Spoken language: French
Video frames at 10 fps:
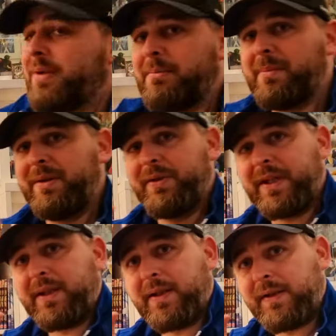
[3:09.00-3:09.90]
ma
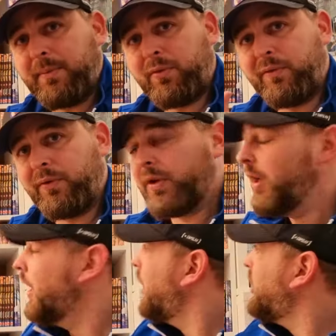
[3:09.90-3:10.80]
bibliothèque est assez profonde,
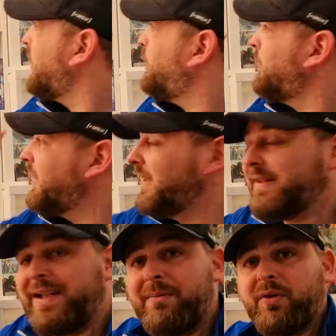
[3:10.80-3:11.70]
j'ai pu mettre
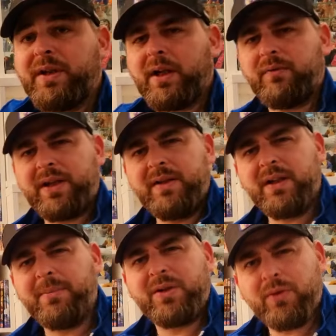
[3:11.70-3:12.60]
des éléments derrière. Vous allez
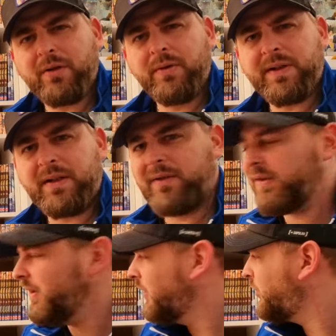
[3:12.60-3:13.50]
dire, mais tu as que ça,
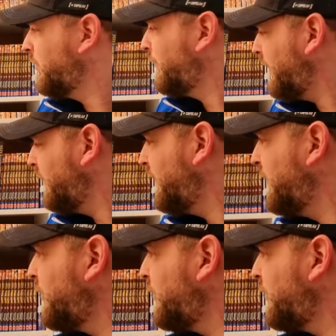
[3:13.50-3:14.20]
Davy, euh, tu nous fais une vidéo